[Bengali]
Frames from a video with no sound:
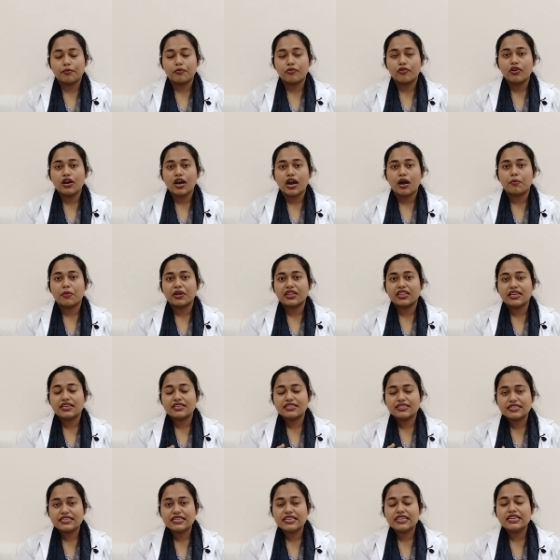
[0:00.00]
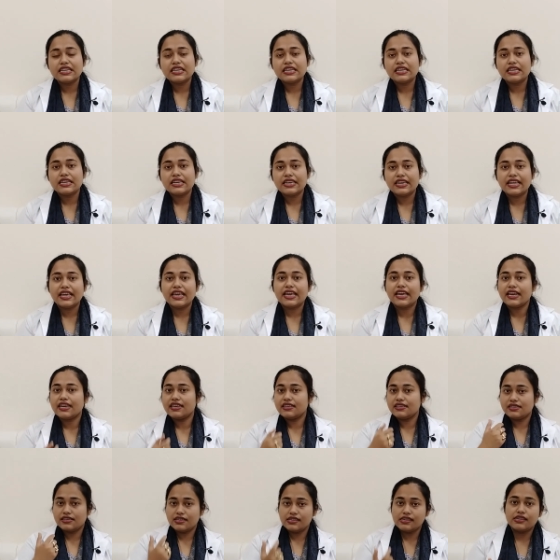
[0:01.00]
এবং আমাদের স্কিন
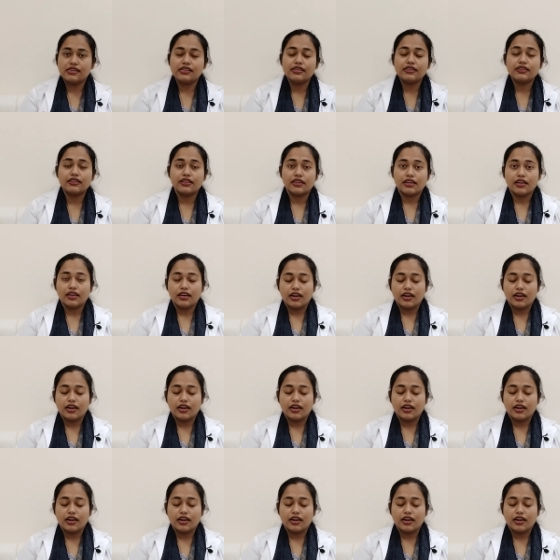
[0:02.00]
নেল টিথ